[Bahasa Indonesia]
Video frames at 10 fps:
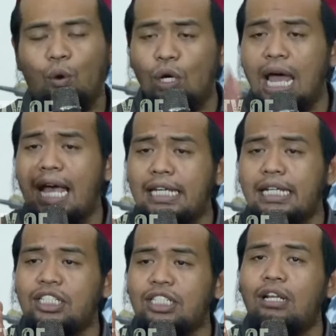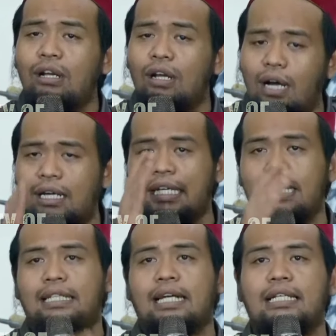ulaika syarul
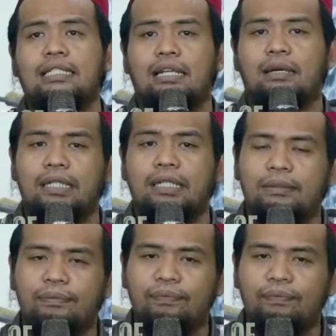khalki kata kanjeng nabi